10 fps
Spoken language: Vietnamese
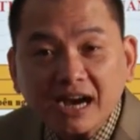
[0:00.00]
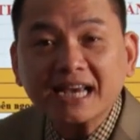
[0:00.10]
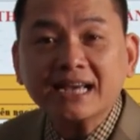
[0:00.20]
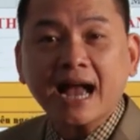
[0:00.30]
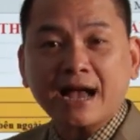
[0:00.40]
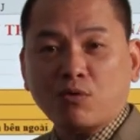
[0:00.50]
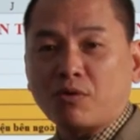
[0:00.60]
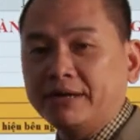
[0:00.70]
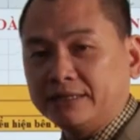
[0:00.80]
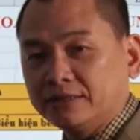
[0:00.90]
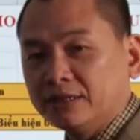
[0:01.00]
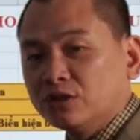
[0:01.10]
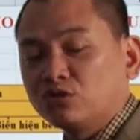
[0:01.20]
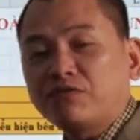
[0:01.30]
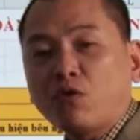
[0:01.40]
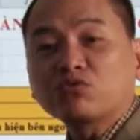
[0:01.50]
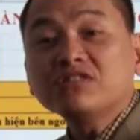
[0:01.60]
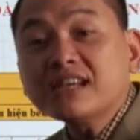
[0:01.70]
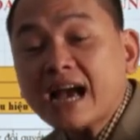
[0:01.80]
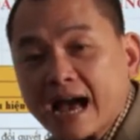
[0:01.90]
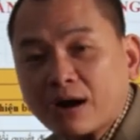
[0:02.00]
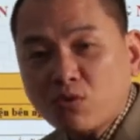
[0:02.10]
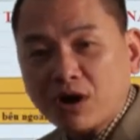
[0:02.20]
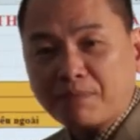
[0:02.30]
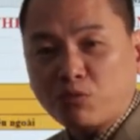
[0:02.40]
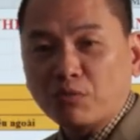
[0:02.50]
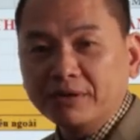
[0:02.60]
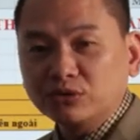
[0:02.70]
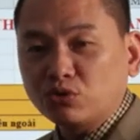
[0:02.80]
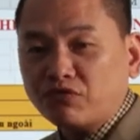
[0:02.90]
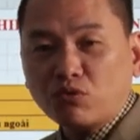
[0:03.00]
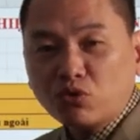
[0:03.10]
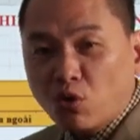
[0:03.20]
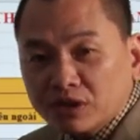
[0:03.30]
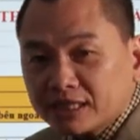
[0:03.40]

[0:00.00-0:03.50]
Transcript: Khách hàng của mình, thuyết phục nhà cung cấp của mình, thuyết phục đối